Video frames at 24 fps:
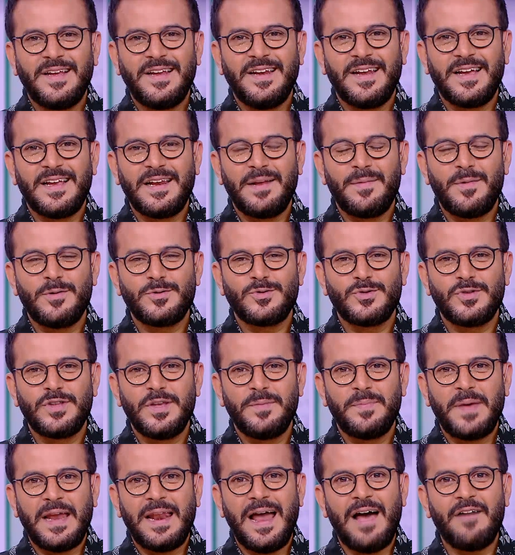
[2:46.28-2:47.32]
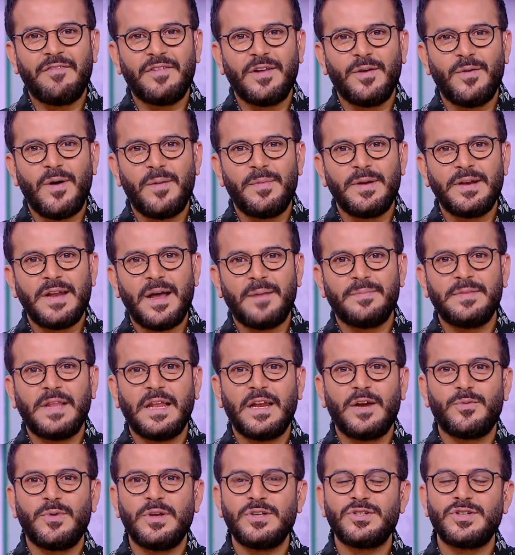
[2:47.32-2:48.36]
نحن كنا موجودين بهالحفلة وقابلنا عبد
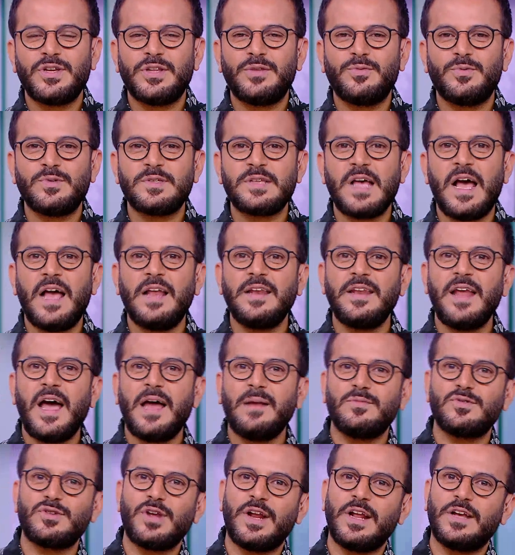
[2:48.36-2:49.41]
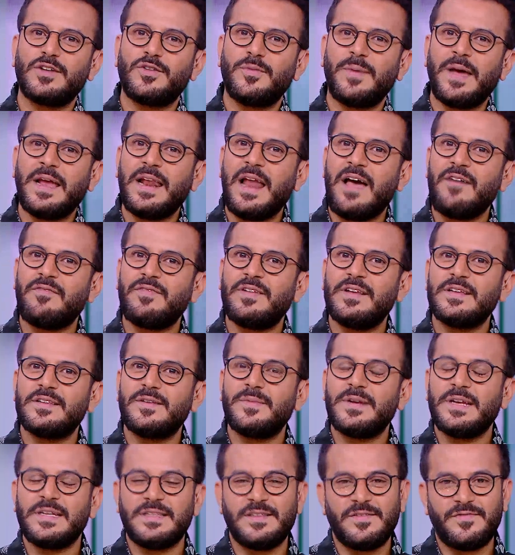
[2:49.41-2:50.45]
الله الرويشد وسألناه عن مشاركته بهالحفلة
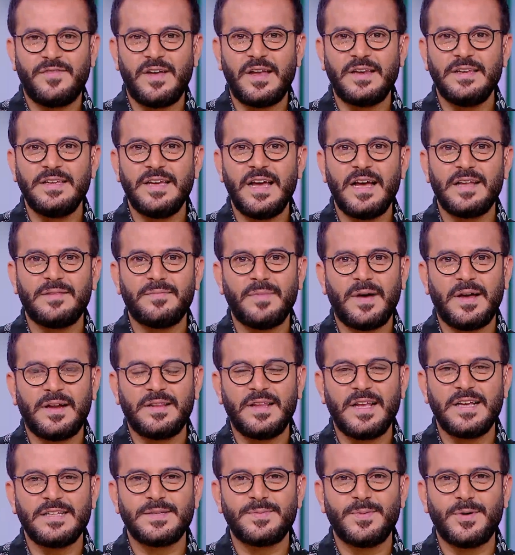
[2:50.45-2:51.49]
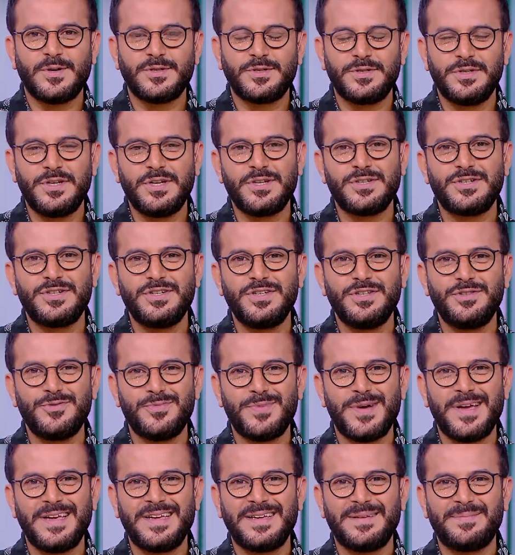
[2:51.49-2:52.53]
ضمن احتفاليات معرض إكسبو 2020
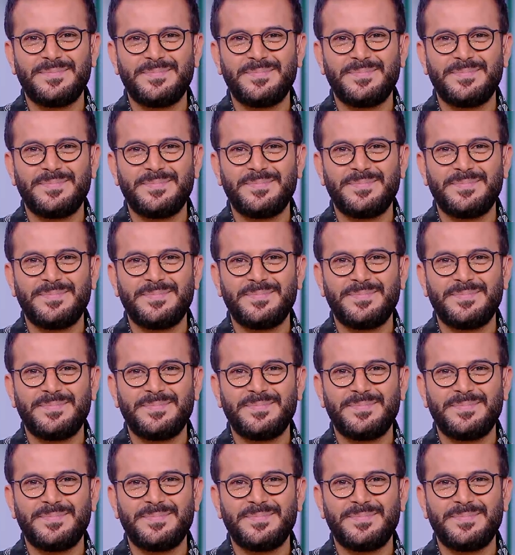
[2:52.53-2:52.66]
دبي